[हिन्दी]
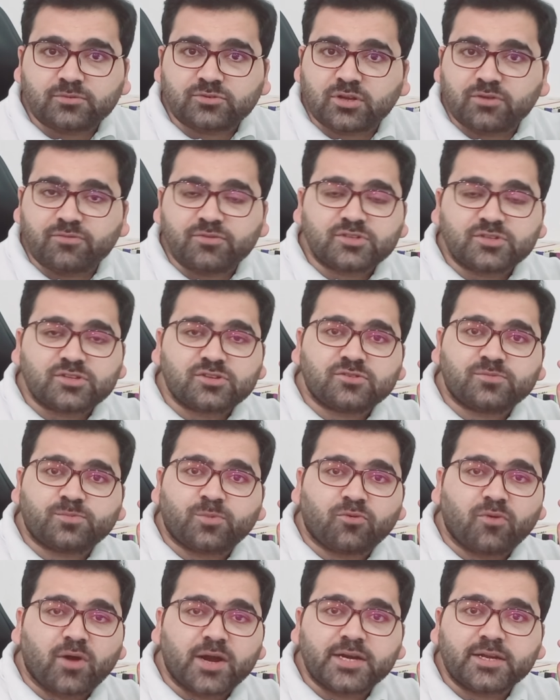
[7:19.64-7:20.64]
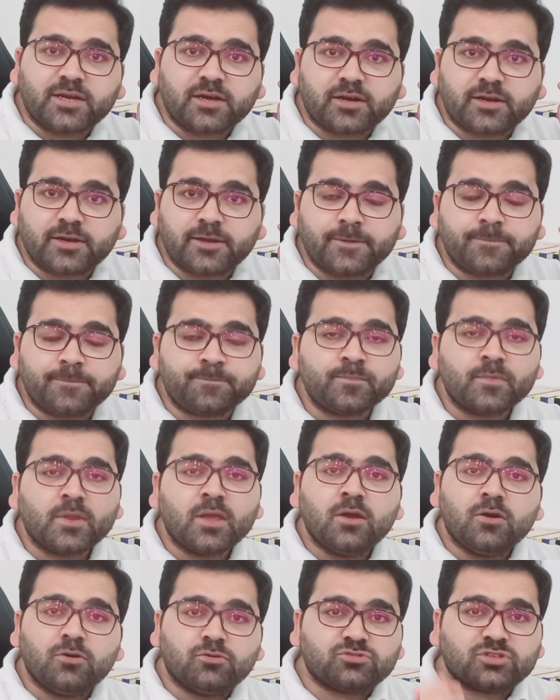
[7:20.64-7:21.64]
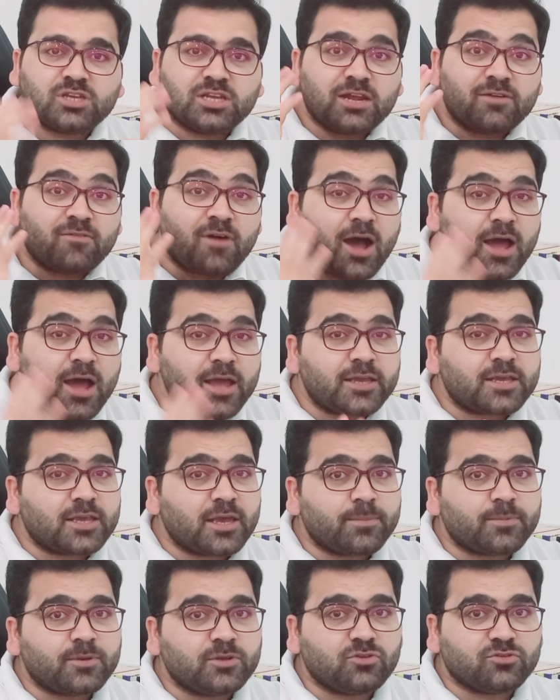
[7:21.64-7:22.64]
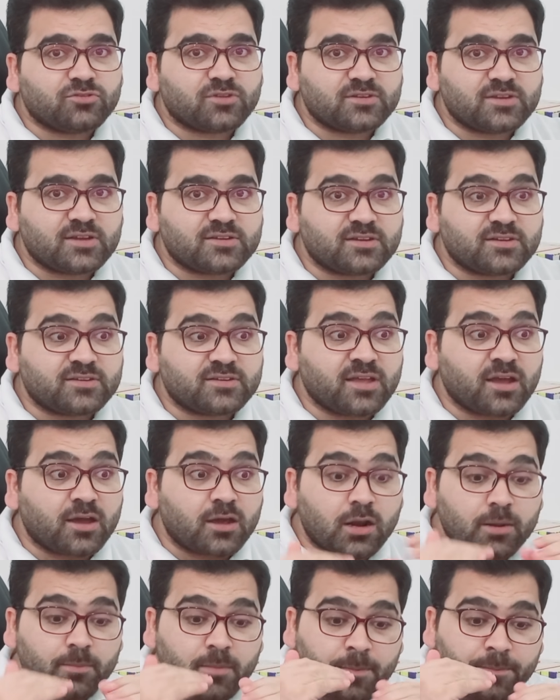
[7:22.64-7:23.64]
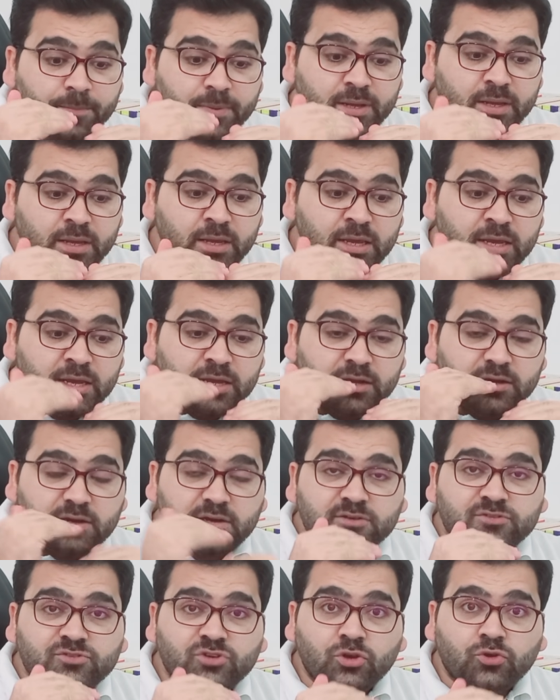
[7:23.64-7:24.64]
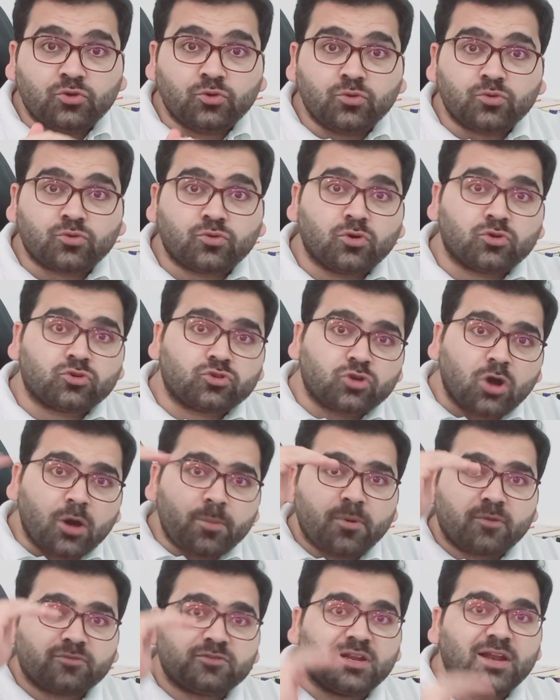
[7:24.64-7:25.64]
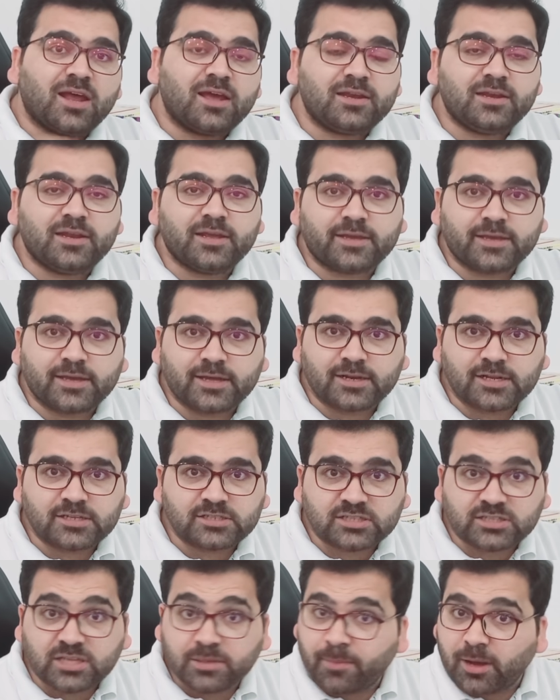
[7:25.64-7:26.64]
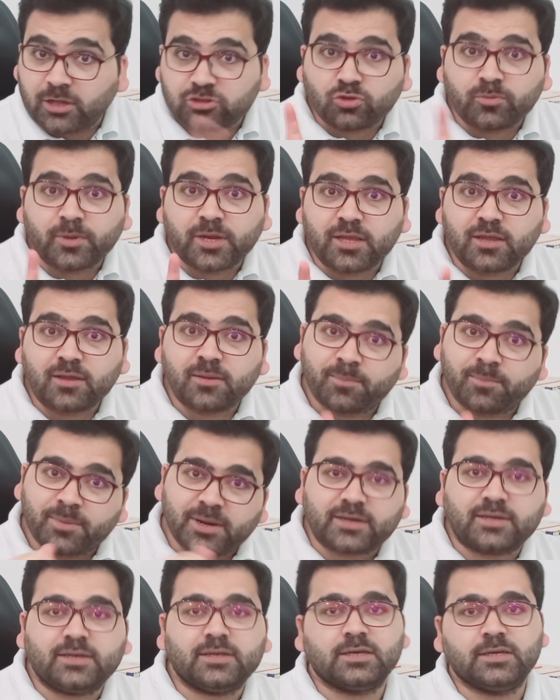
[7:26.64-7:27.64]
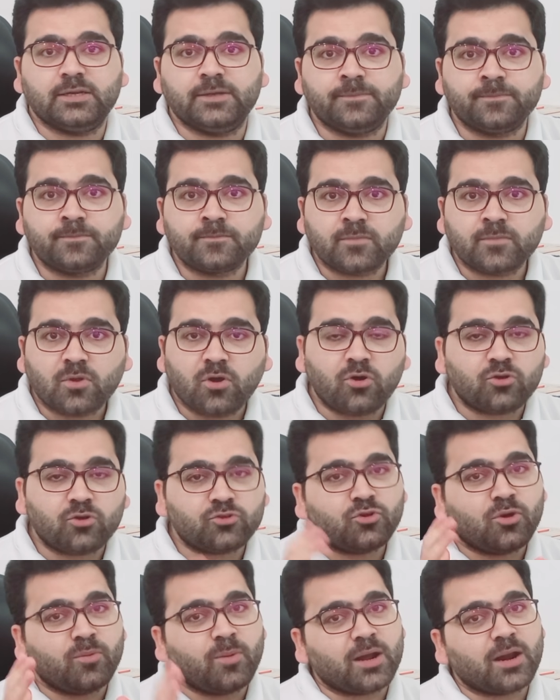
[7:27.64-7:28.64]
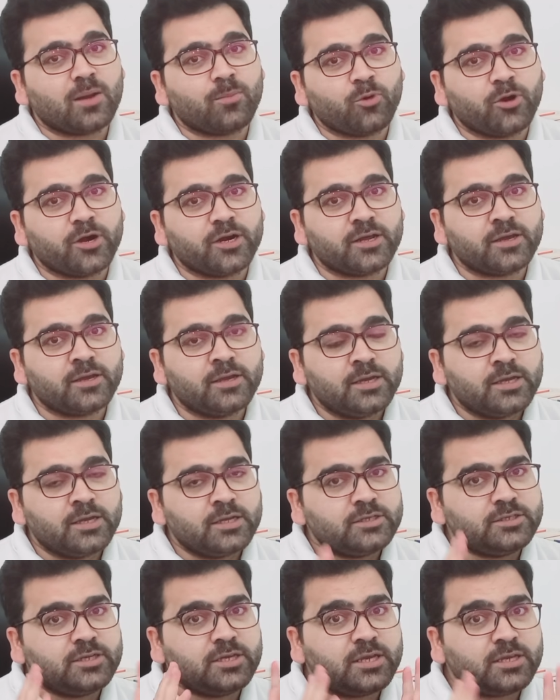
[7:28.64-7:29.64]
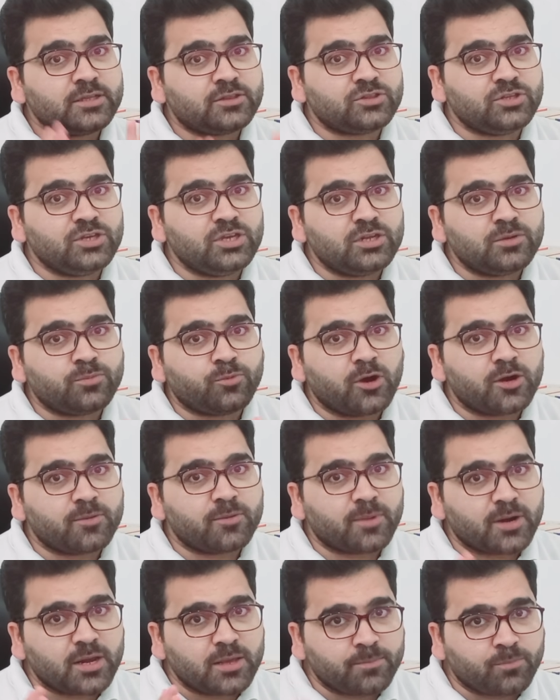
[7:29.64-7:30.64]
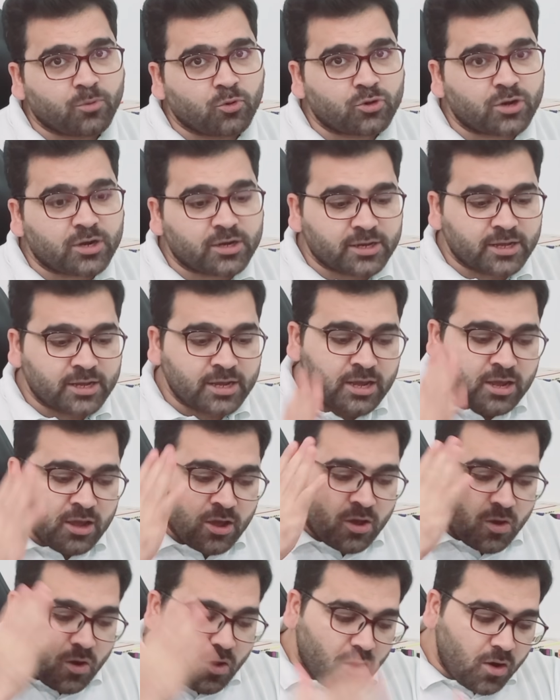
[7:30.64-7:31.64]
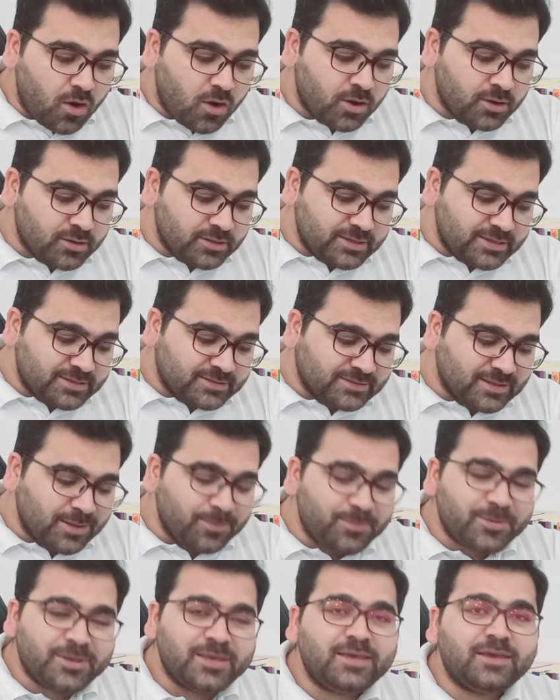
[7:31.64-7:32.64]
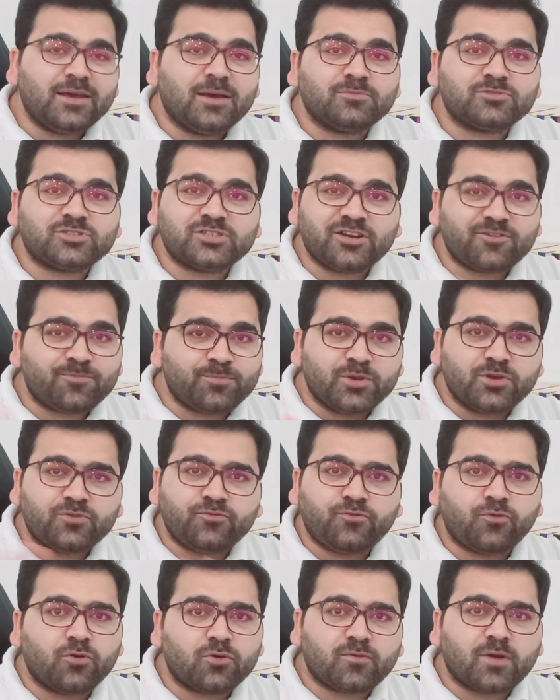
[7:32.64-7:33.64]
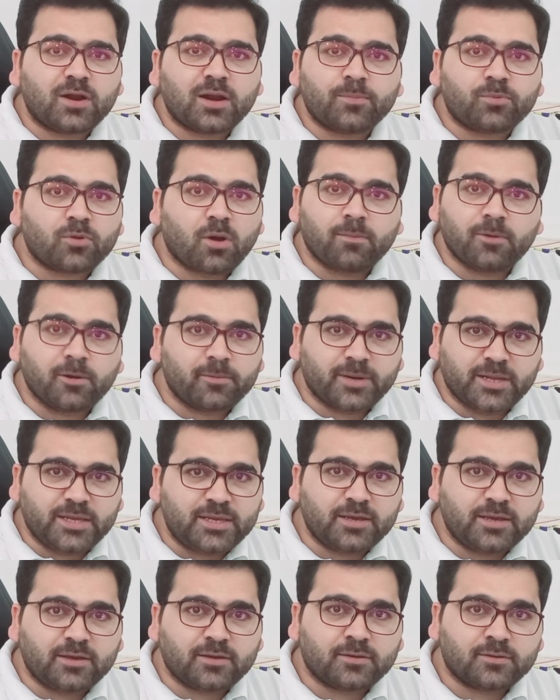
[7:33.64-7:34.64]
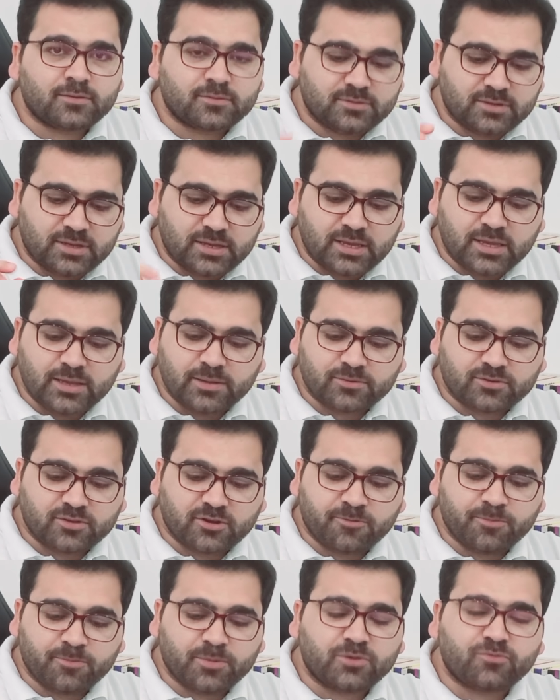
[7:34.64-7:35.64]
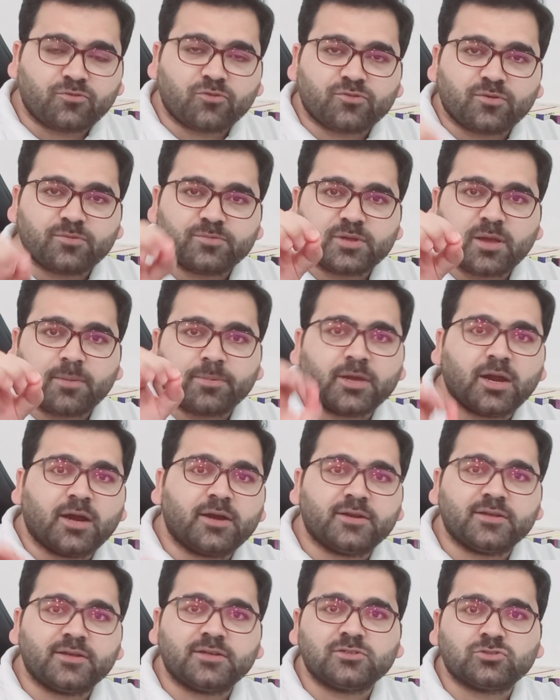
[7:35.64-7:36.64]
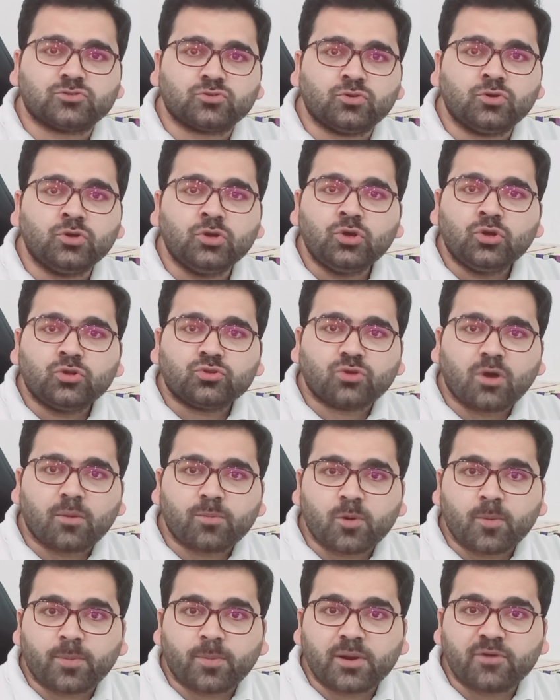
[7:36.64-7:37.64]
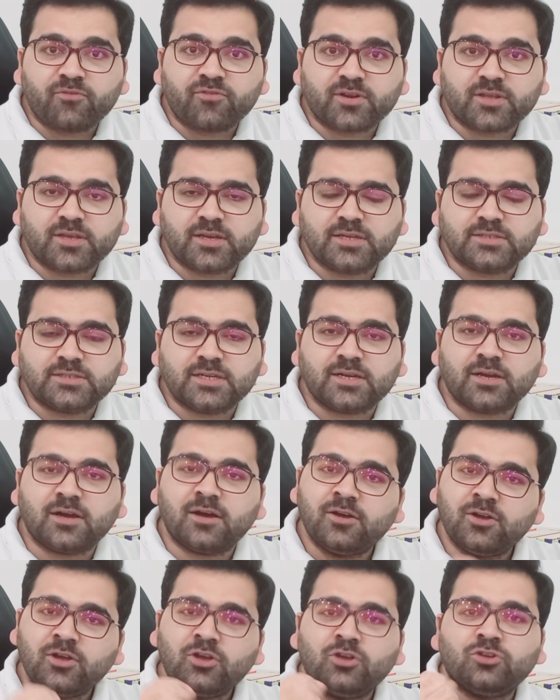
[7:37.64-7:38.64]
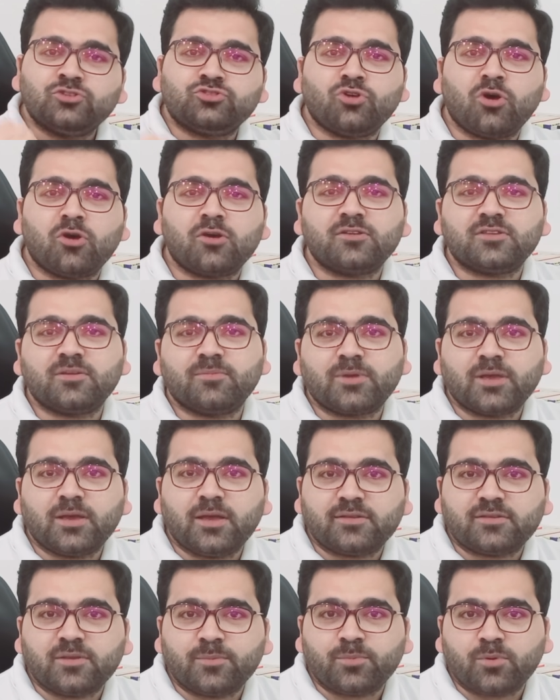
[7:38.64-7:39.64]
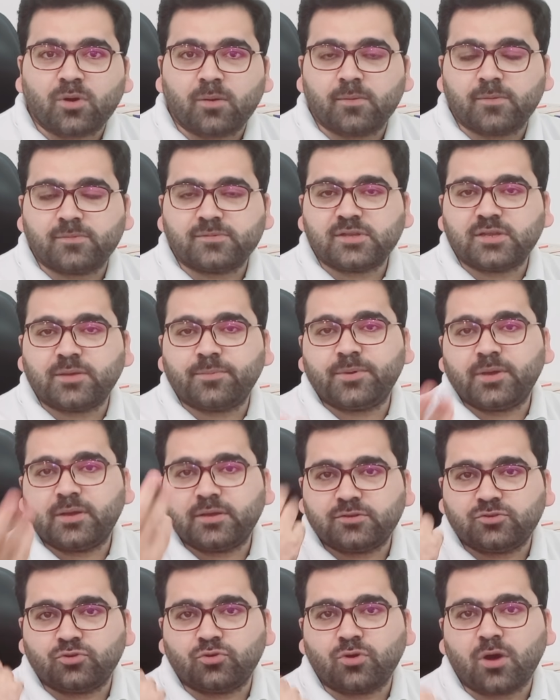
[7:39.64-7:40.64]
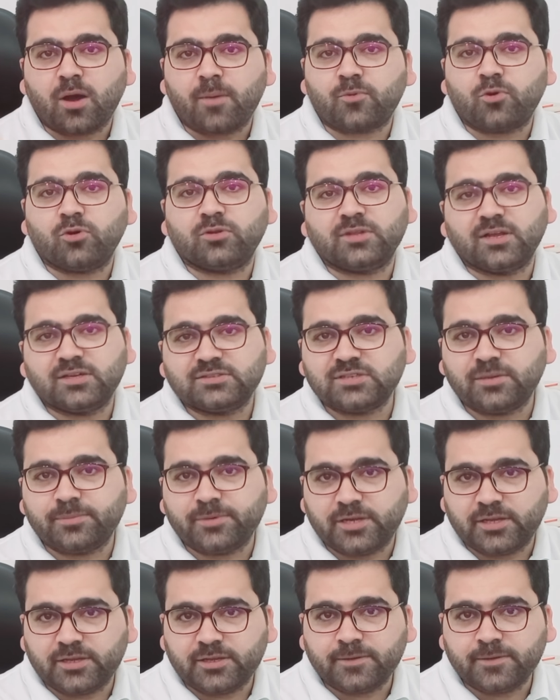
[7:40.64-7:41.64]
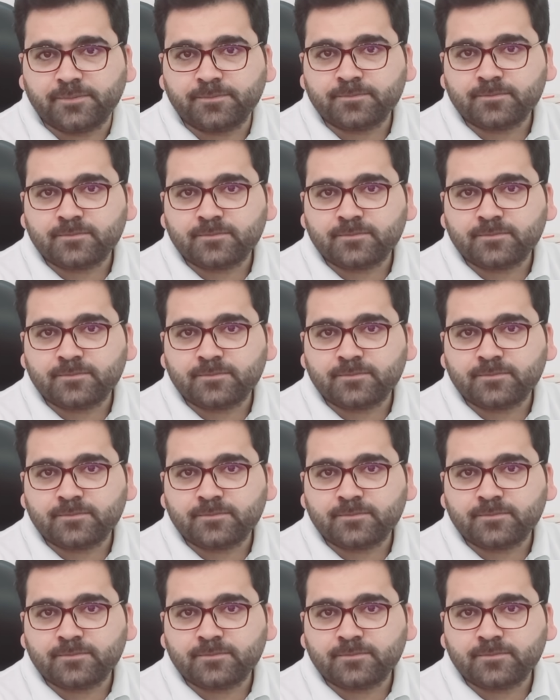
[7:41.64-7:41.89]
सर्विसेज प्रोवाइड कर रहे हैं उसके अलावा आई कैप की जो सजेशन है अगर हम अपने इंस्टीट्यूट को टॉप ऑफ द लाइन लेके आना चाहते हैं बातों में नहीं प्रैक्टिकली और जो हमारा पॉइंट है ये तीन पॉइंट बड़े इंपॉर्टेंट हैं और तब ही हम सिर्फ बिग फोर वाला प्रॉब्लम नहीं है कि सिर्फ बिग फोर फॉर्म से आपके आर्टिकल्स हों तो आपको प्रेफर किया जाएगा सौ किस्म के ऐसे प्रॉब्लम्स हैं जब ये जो आपको अंदाज़ा भी नहीं है